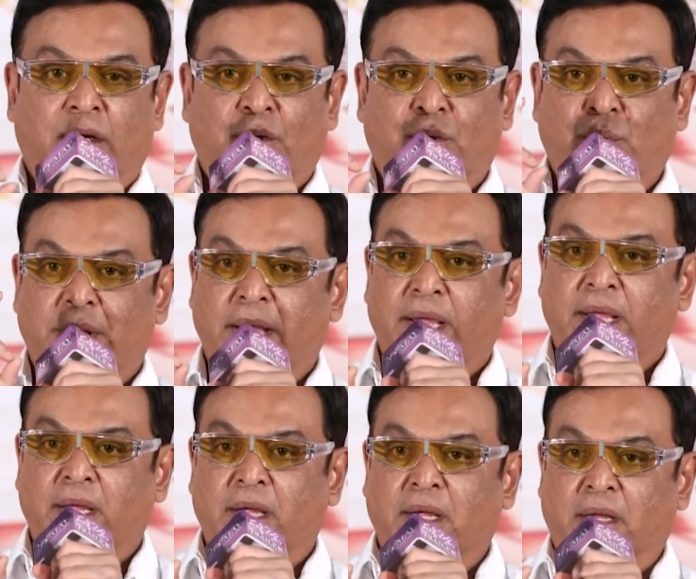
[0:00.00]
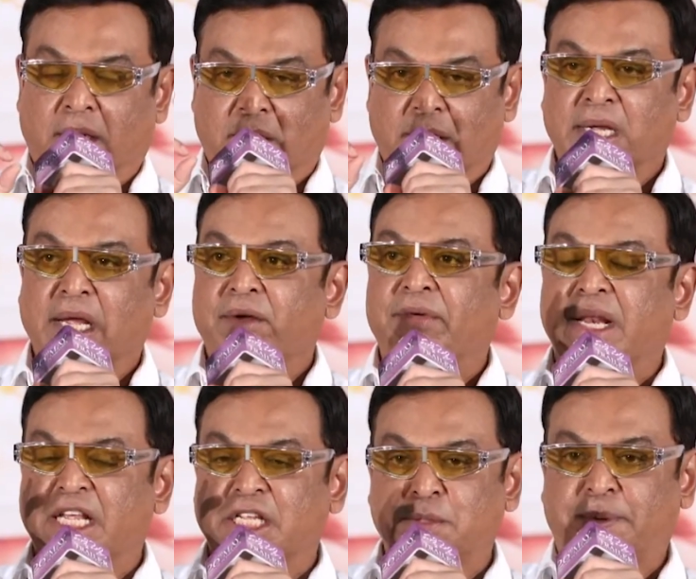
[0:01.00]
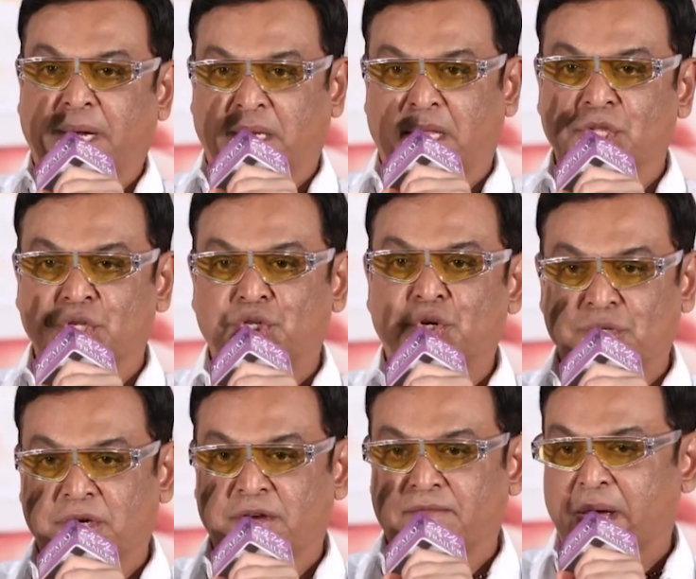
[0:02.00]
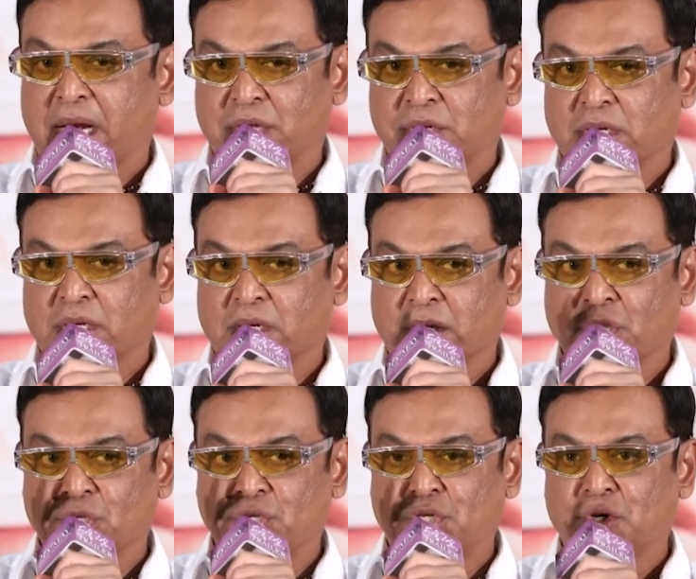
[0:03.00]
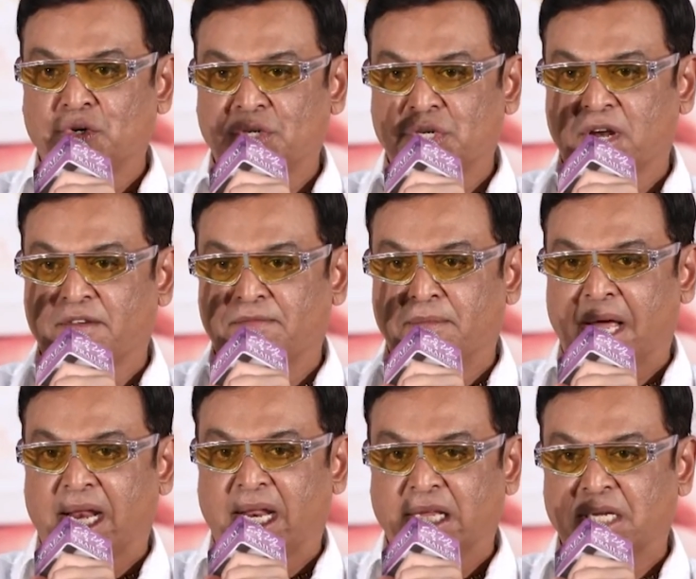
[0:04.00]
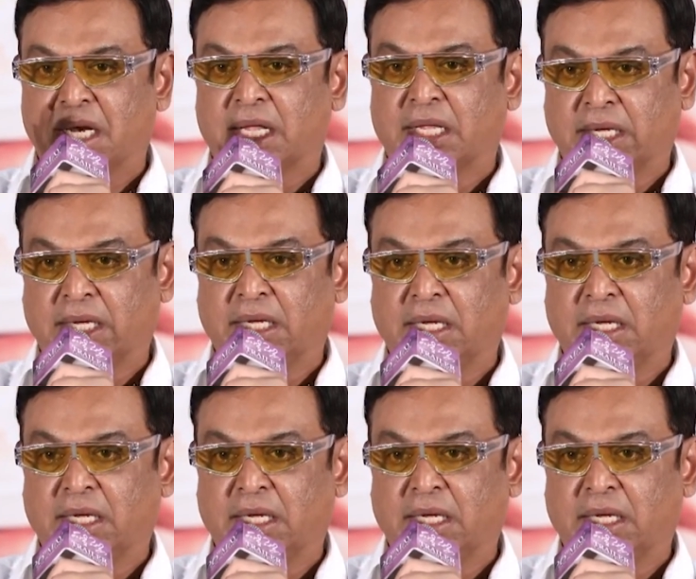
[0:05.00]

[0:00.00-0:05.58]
టుడే నిజంగా వీ రెస్పెక్ట్ ది ఇన్స్టిట్యూషన్ ఆఫ్ మ్యారేజ్ ఇన్స్టిట్యూషన్ ఆఫ్ మ్యారేజ్ అనేది